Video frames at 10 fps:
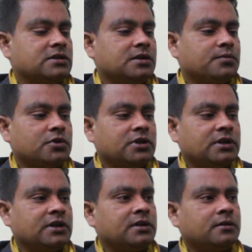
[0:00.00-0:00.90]
সেই
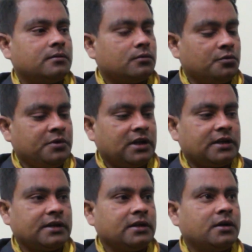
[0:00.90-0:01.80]
প্রতিকৃত
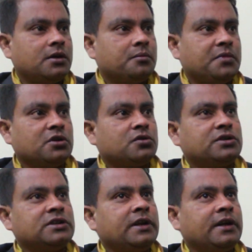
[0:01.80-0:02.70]
কুমিল্লাতে বিগত
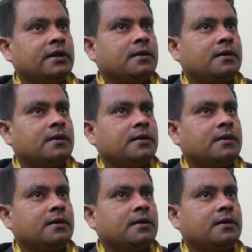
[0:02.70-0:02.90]
দিনে